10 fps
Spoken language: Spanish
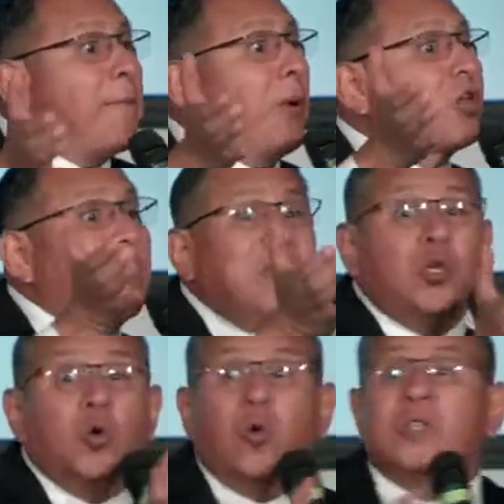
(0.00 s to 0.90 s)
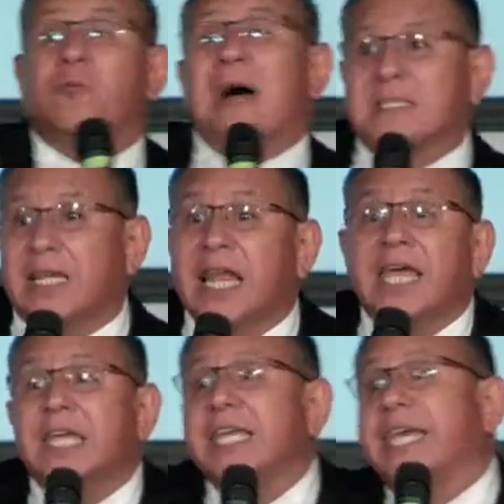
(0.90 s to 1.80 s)
porque mi yugo es fácil
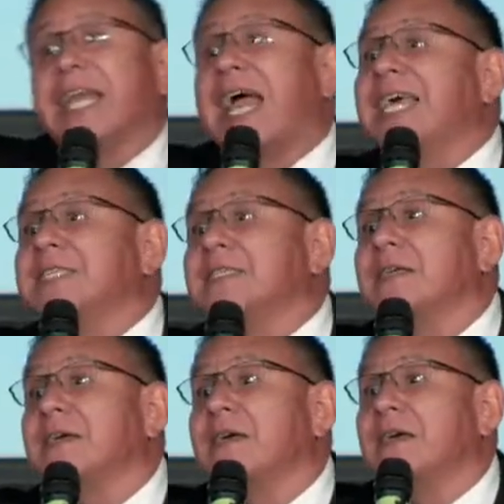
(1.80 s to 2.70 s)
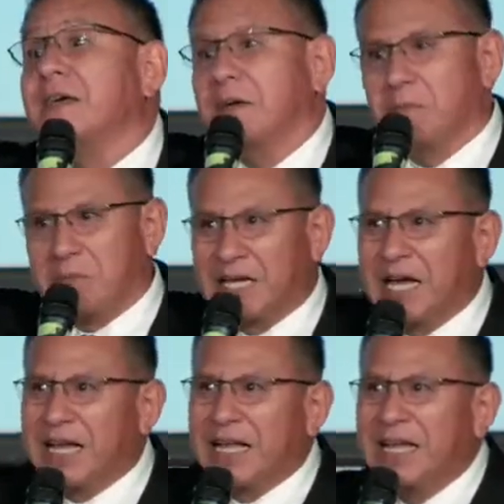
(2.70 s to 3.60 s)
y ligera es mi
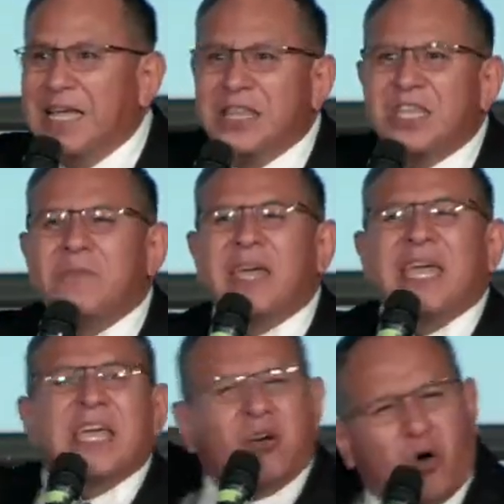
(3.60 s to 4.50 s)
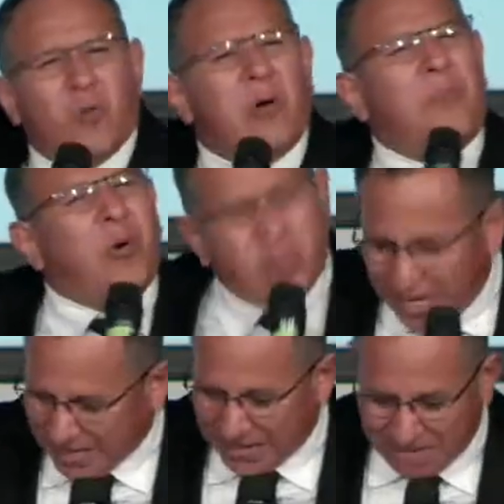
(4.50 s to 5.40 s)
carga. Dime, ¿cómo
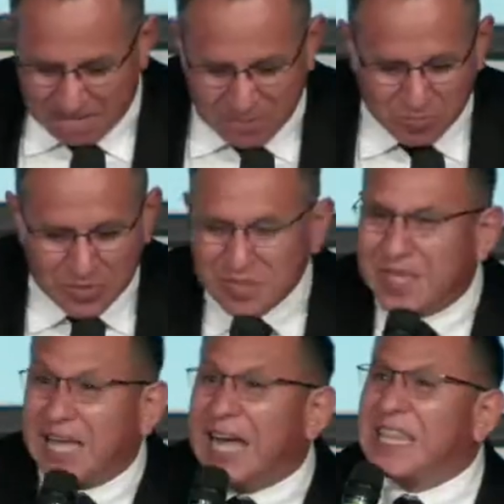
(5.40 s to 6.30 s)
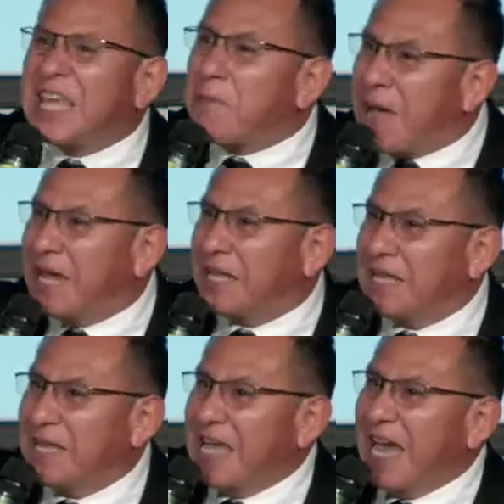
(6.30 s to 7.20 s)
poder dejar de amar
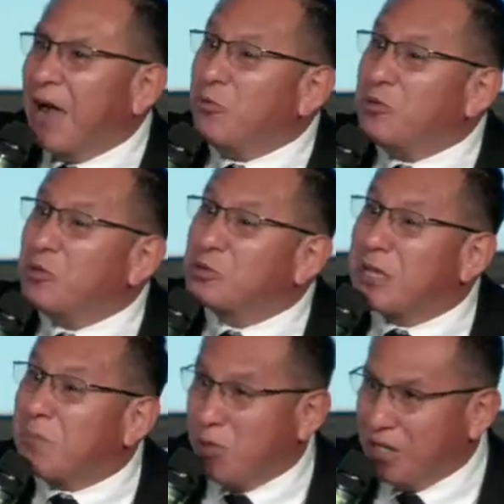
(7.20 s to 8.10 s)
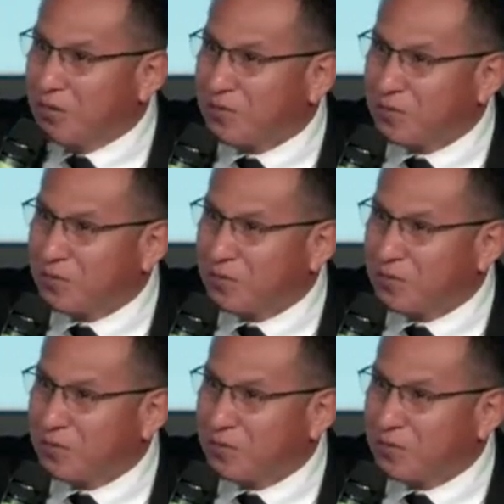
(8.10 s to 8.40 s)
a un Dios tan bueno.